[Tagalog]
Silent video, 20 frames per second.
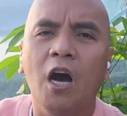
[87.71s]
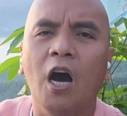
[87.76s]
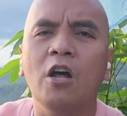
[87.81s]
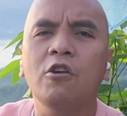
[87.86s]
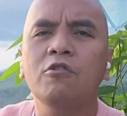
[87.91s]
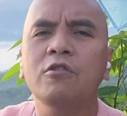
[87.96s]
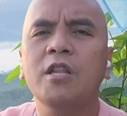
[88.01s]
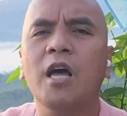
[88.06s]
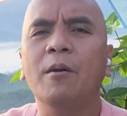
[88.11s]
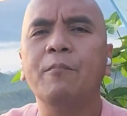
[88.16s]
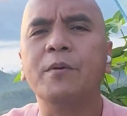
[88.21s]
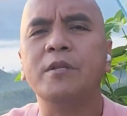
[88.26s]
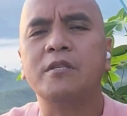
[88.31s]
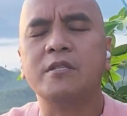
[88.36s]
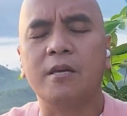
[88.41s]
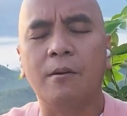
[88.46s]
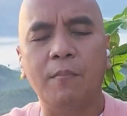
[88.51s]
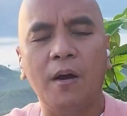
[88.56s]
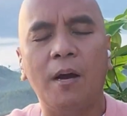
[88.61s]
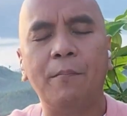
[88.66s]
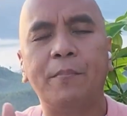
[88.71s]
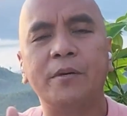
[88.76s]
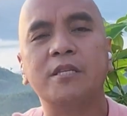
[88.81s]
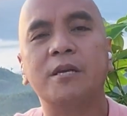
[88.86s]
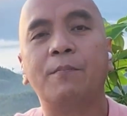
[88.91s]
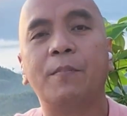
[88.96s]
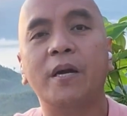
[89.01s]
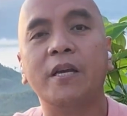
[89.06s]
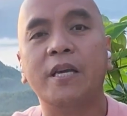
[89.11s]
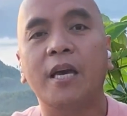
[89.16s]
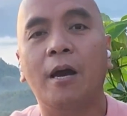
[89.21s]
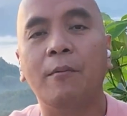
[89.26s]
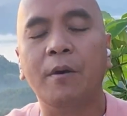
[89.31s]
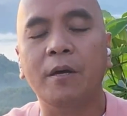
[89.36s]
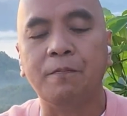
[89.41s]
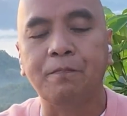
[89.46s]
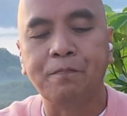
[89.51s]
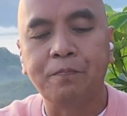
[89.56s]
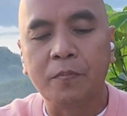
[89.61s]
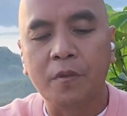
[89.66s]
Anong dapat sa mapa sa
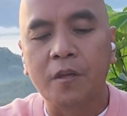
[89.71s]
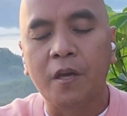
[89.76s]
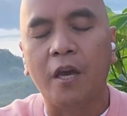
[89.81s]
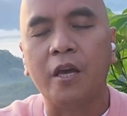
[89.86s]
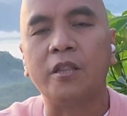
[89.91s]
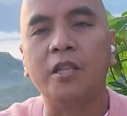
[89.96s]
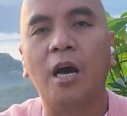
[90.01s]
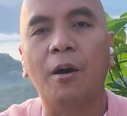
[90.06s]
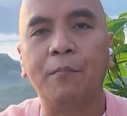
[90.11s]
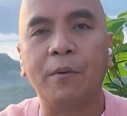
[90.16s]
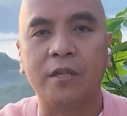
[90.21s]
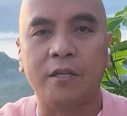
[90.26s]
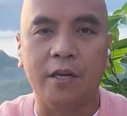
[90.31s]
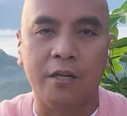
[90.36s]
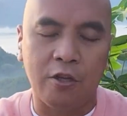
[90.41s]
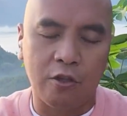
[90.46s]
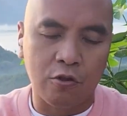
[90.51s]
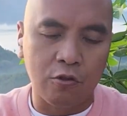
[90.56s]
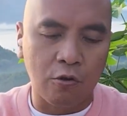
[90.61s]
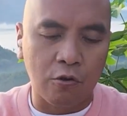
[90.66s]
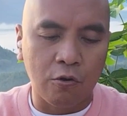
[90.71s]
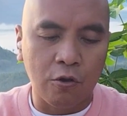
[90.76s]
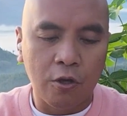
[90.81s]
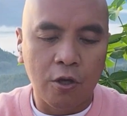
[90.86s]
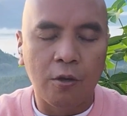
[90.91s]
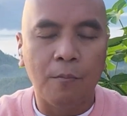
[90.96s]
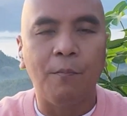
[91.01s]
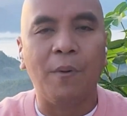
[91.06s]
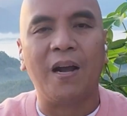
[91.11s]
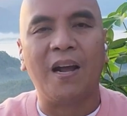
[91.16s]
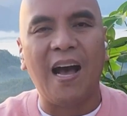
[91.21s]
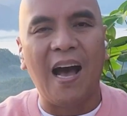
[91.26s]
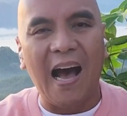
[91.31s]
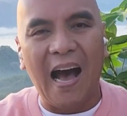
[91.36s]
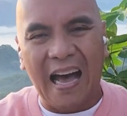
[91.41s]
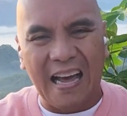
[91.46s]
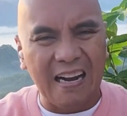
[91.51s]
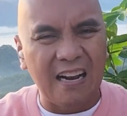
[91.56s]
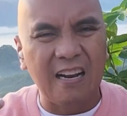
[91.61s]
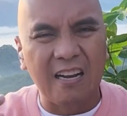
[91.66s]
pagyaman? Eh dapat ganito,
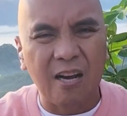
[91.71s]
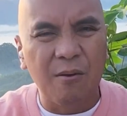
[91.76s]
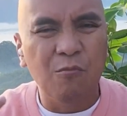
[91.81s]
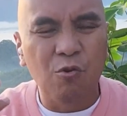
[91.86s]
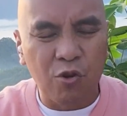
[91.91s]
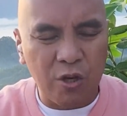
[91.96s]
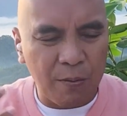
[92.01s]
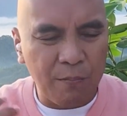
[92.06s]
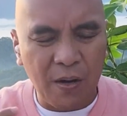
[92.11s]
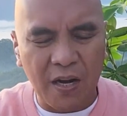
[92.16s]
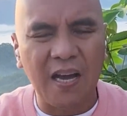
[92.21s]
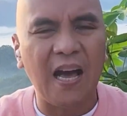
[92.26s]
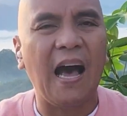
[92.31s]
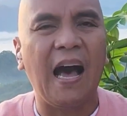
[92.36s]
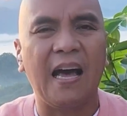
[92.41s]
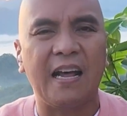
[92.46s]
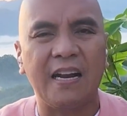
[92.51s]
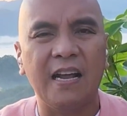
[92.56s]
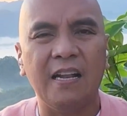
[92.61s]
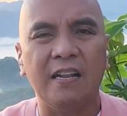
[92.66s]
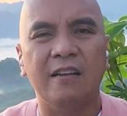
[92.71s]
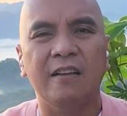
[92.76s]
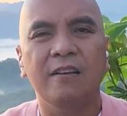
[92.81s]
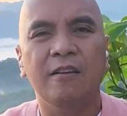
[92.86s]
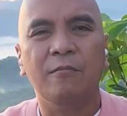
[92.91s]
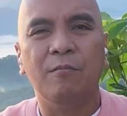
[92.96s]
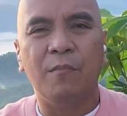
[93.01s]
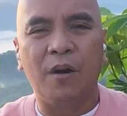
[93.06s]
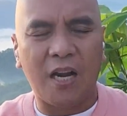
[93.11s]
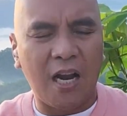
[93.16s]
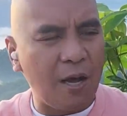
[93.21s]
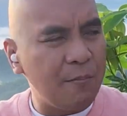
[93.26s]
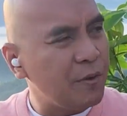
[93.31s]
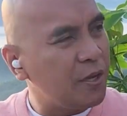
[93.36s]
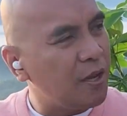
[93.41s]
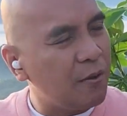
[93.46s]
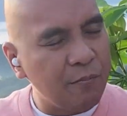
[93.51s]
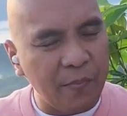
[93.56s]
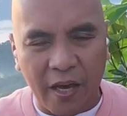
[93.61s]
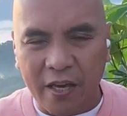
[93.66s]
mag-aaral ka muna mag-aaral.
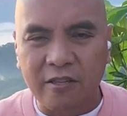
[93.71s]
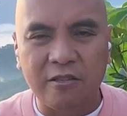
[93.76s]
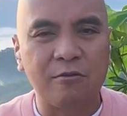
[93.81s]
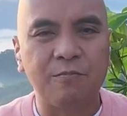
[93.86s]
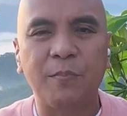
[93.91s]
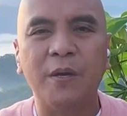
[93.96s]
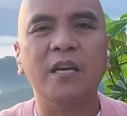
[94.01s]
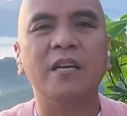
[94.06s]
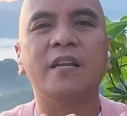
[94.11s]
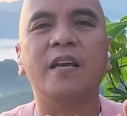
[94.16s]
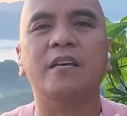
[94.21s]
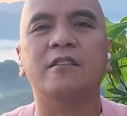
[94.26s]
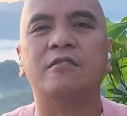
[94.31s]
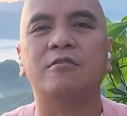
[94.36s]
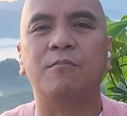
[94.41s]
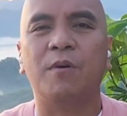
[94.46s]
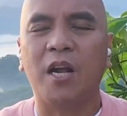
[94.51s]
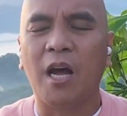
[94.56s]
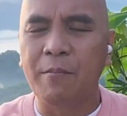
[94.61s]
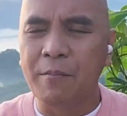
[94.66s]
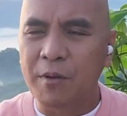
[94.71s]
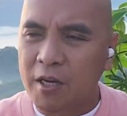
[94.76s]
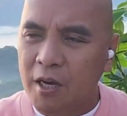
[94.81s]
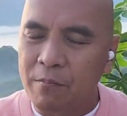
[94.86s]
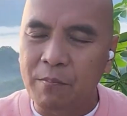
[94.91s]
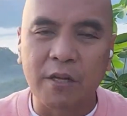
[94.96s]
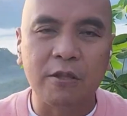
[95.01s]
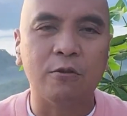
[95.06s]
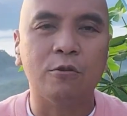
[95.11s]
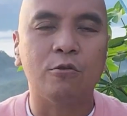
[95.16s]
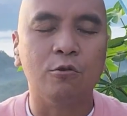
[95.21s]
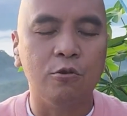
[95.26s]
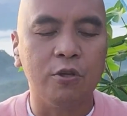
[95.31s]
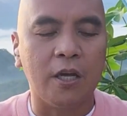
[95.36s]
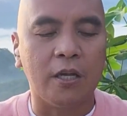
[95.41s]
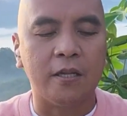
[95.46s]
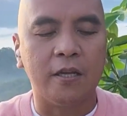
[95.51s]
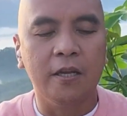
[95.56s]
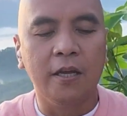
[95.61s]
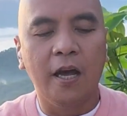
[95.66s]
Marami kang ma-experience, marami kang
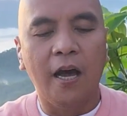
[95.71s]
matutunan.